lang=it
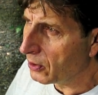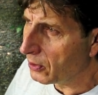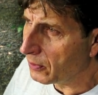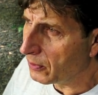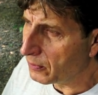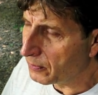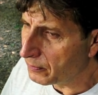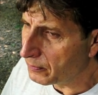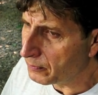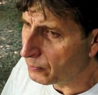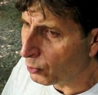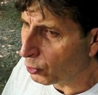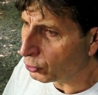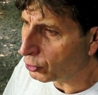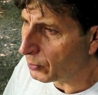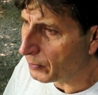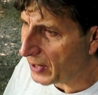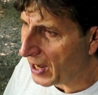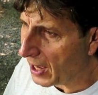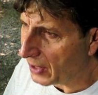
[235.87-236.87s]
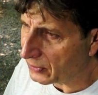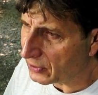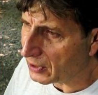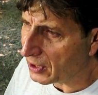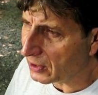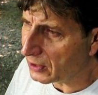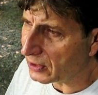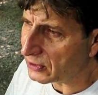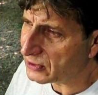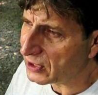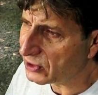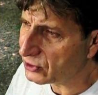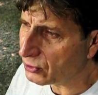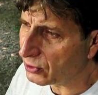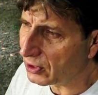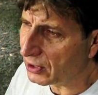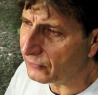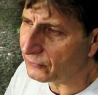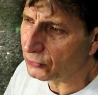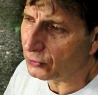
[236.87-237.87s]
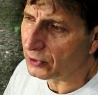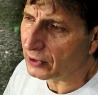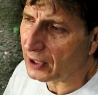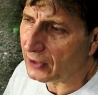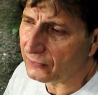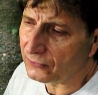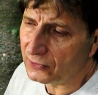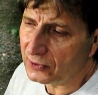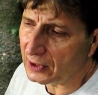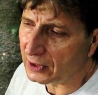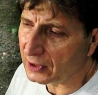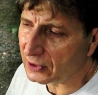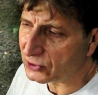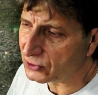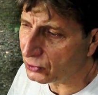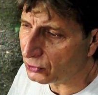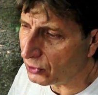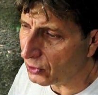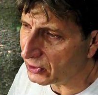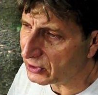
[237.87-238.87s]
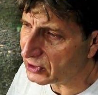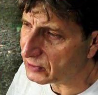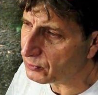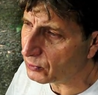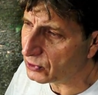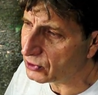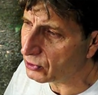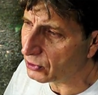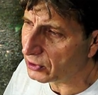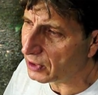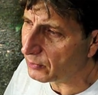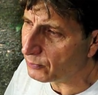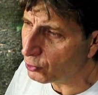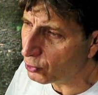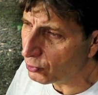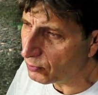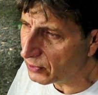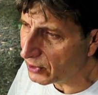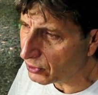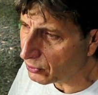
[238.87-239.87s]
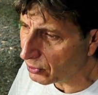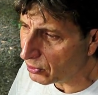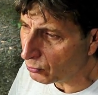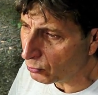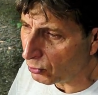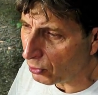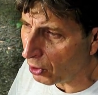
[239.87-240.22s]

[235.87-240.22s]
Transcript: eh, molto pratica, nel senso che le fotografie che sono a disposizione del pubblico